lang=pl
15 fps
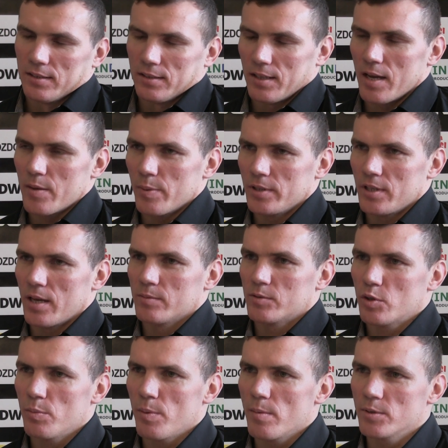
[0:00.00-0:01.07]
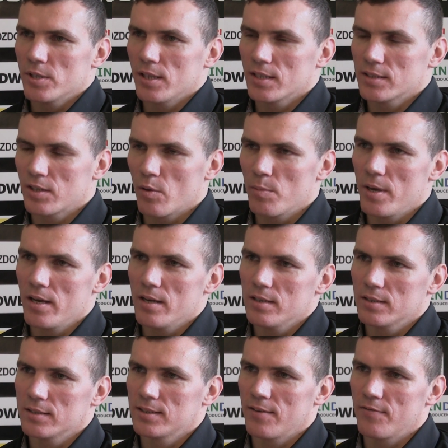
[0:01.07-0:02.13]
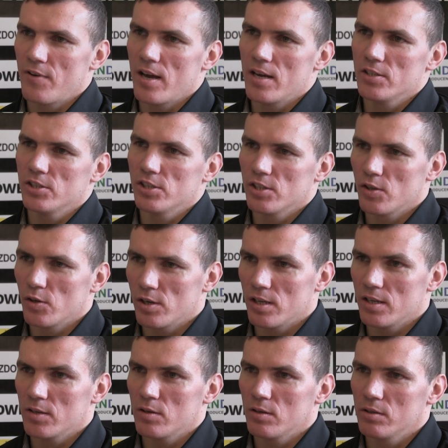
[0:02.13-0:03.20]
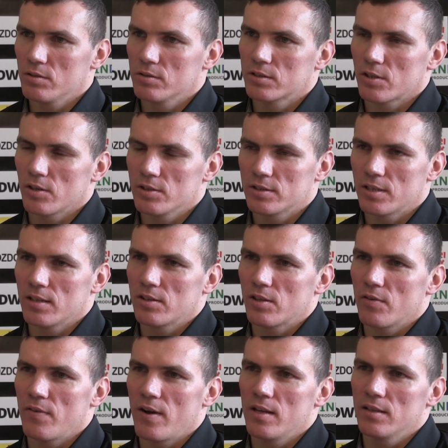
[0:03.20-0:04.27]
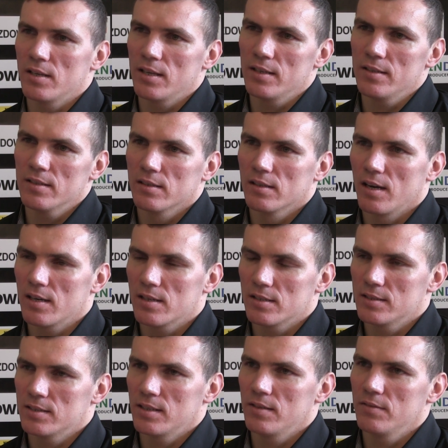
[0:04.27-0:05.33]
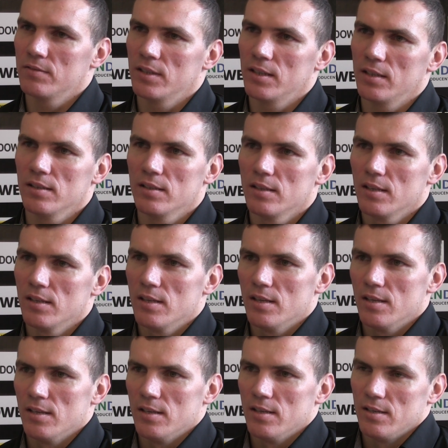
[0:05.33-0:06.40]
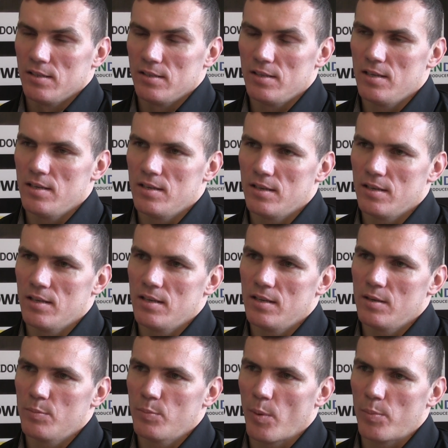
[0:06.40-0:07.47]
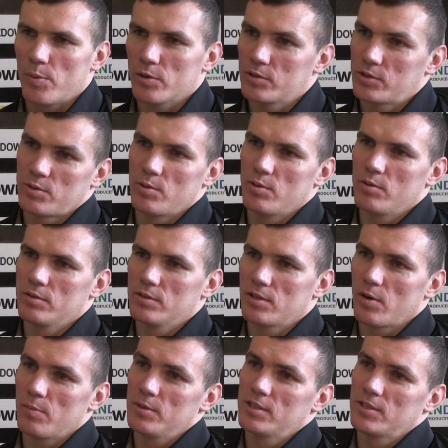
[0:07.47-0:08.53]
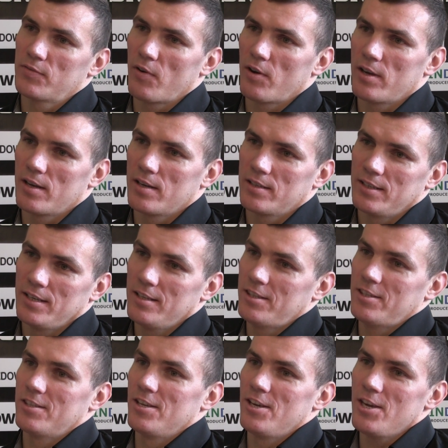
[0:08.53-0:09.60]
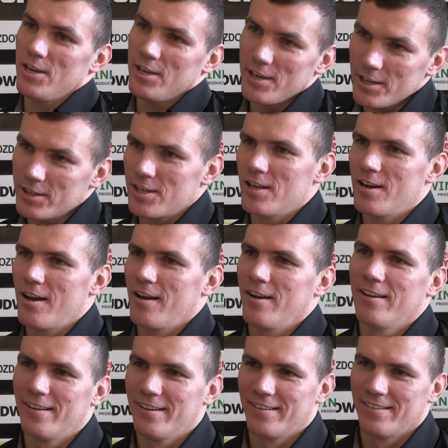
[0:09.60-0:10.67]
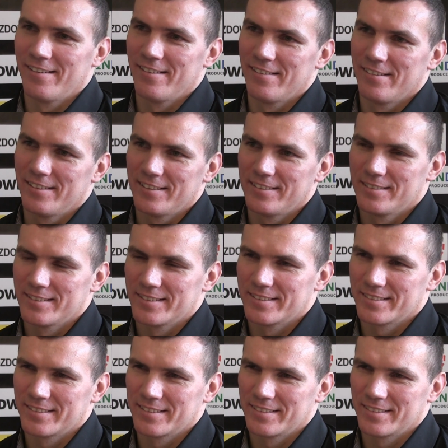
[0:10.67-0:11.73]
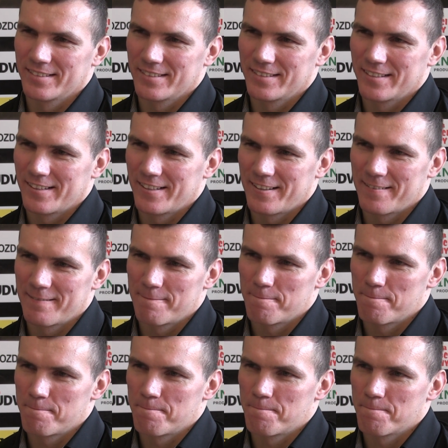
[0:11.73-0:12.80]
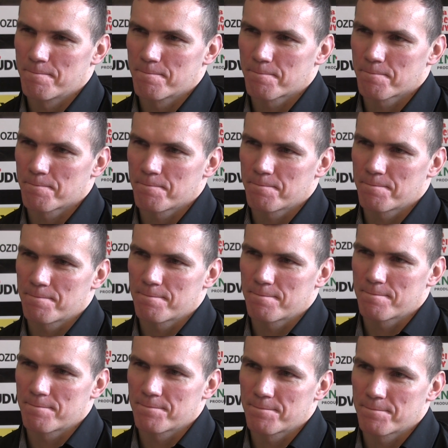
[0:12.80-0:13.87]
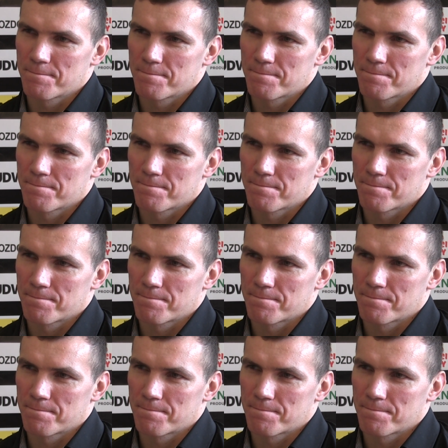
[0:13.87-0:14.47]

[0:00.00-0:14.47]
tak jak powiedziałem, skupiam się na sobie, chcę wejść do ringu skoncentrowany, agresywny i, i po prostu zrobić swoje. I, I tyle. Zrobić swoje. W perspektywie są już następne wieczory.